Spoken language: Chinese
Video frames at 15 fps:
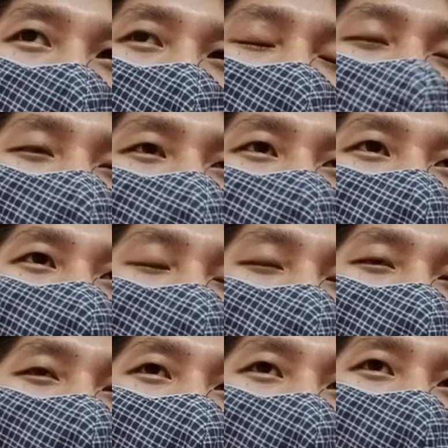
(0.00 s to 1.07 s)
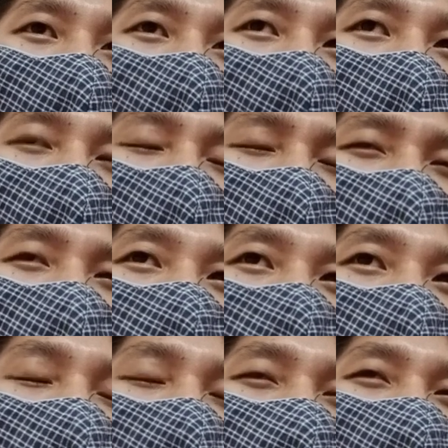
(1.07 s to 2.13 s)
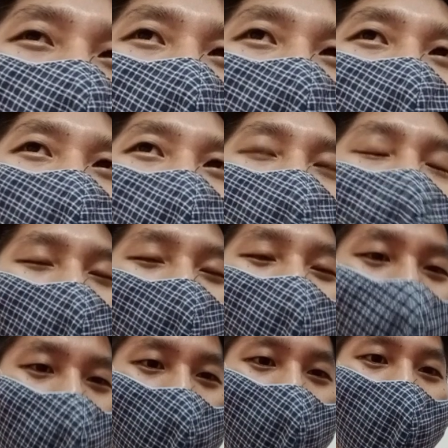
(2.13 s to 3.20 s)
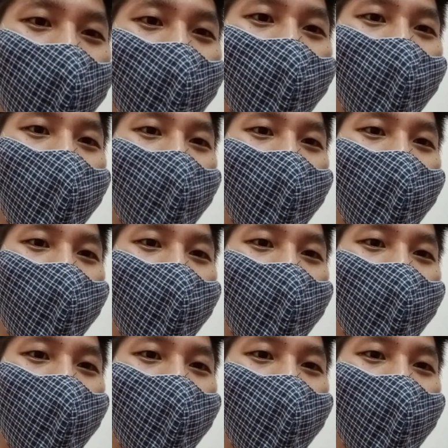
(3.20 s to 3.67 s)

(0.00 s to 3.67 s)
那震动期会可能会持续一段时间哦。